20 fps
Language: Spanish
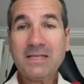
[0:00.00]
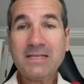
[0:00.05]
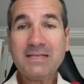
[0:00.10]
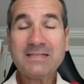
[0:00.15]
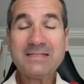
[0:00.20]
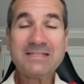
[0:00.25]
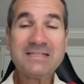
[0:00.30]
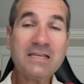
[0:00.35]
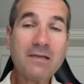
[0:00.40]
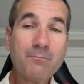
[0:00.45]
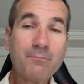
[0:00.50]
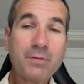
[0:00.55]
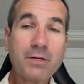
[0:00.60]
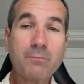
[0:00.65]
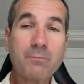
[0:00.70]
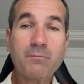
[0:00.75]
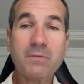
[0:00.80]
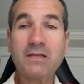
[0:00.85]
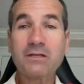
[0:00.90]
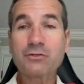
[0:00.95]
Siempre
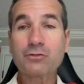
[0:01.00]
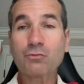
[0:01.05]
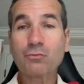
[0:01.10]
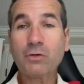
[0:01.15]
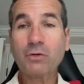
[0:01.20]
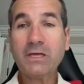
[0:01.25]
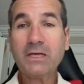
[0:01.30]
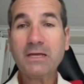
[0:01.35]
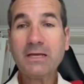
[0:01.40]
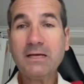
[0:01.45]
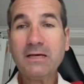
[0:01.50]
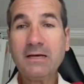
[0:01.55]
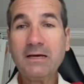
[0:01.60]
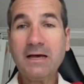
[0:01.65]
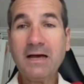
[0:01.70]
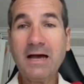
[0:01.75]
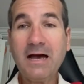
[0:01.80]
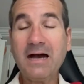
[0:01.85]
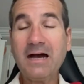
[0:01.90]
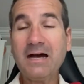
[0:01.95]
en Venezuela
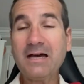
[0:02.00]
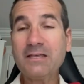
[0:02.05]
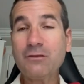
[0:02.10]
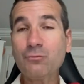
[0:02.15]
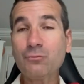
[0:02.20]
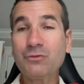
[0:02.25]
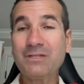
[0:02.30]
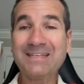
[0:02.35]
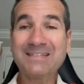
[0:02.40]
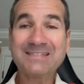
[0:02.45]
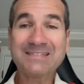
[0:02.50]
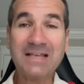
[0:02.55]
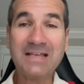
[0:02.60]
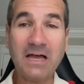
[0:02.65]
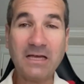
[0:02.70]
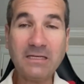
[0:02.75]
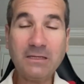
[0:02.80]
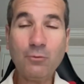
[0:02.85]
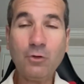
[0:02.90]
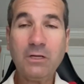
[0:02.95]
hay un
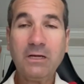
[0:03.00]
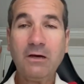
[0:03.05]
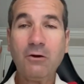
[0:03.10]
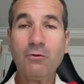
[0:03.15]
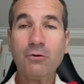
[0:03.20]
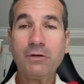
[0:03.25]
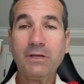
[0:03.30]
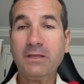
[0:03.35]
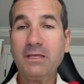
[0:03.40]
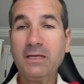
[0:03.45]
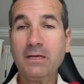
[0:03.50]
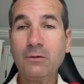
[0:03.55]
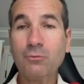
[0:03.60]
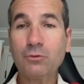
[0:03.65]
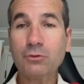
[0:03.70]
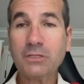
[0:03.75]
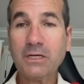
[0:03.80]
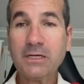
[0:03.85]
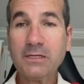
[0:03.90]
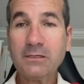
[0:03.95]
desánimo a la hora de ir a
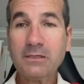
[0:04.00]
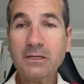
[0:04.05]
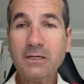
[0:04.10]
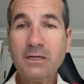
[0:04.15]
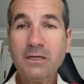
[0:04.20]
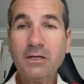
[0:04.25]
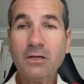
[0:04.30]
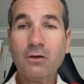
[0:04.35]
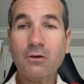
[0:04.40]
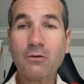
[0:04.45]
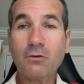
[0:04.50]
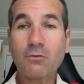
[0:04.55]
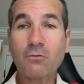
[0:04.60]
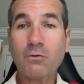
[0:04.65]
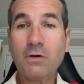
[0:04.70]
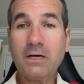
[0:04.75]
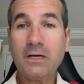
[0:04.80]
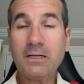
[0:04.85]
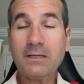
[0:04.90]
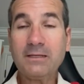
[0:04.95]
votar lo
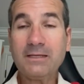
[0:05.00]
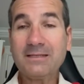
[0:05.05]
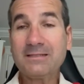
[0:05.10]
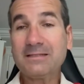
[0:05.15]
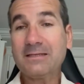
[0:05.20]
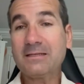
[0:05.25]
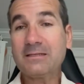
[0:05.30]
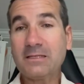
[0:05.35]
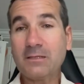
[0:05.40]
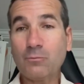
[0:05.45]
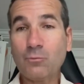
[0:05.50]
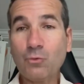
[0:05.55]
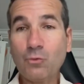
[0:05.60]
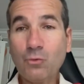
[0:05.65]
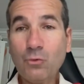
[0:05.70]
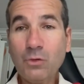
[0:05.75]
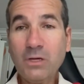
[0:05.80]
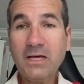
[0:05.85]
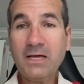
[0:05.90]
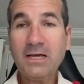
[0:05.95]
cual
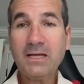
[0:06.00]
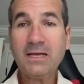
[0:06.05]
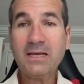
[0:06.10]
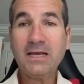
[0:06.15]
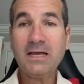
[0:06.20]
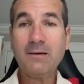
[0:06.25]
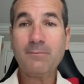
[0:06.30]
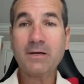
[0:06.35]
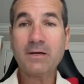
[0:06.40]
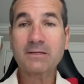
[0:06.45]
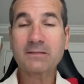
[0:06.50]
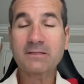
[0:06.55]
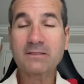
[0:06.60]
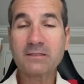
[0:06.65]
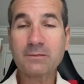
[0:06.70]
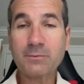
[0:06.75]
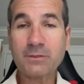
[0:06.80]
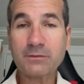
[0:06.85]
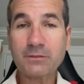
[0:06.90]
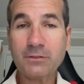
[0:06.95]
desestimula la
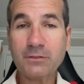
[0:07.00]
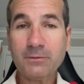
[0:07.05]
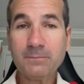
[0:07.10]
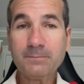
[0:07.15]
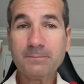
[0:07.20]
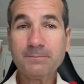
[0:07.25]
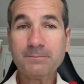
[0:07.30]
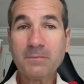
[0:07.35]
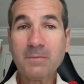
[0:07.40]
participación.